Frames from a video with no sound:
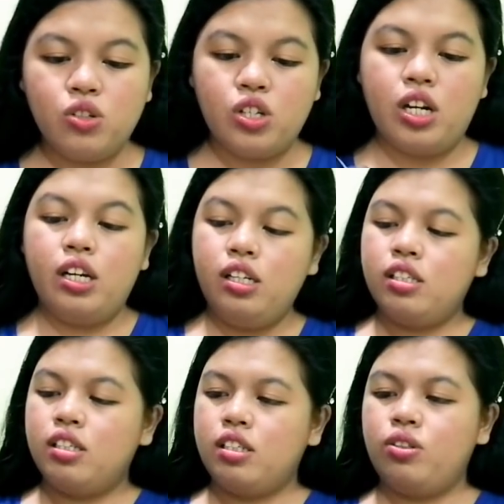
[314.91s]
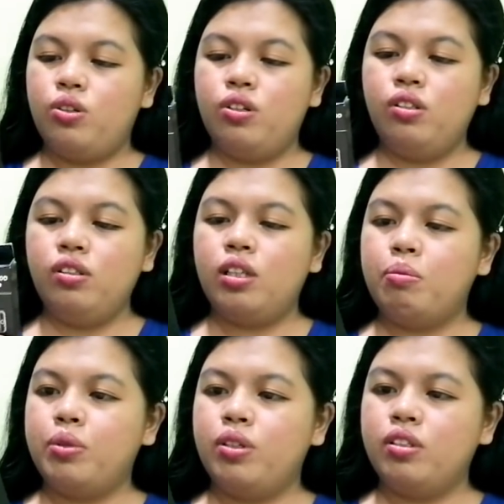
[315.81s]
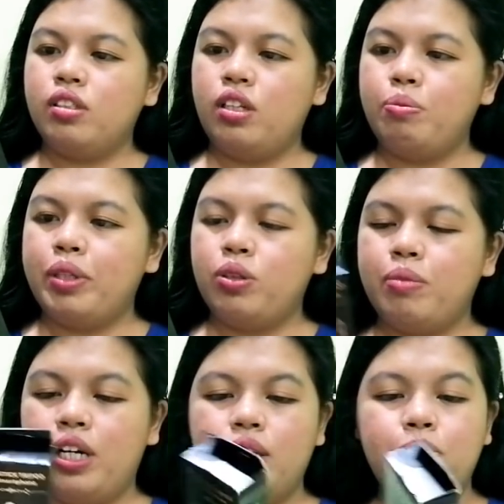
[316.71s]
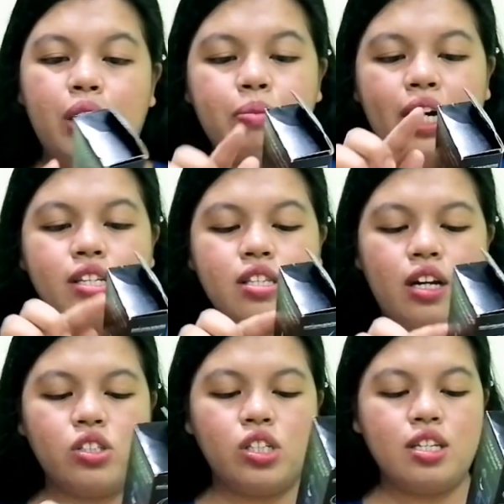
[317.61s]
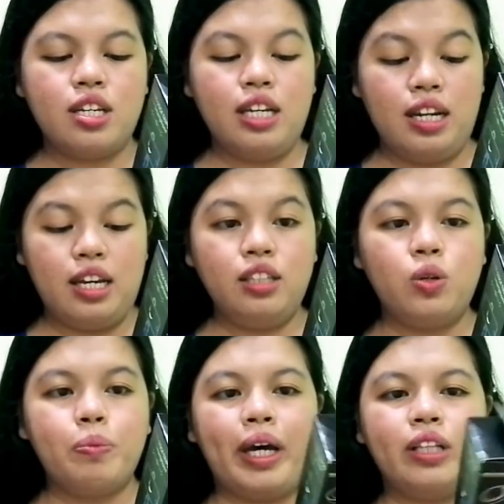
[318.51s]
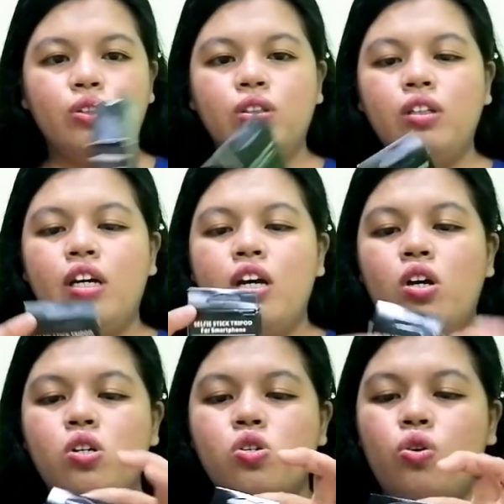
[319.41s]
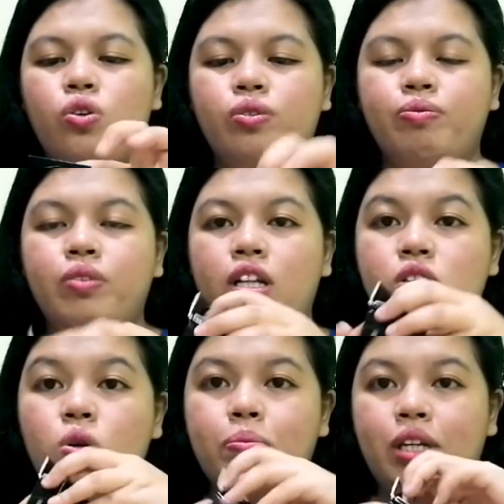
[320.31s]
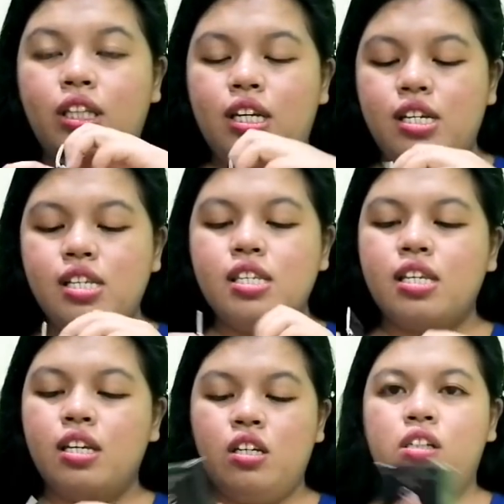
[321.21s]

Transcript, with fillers: Ito siya. Ito. Tapos, ano pa tong mga, mayroong mga instruction sa gilid kung paano. So, let's open this.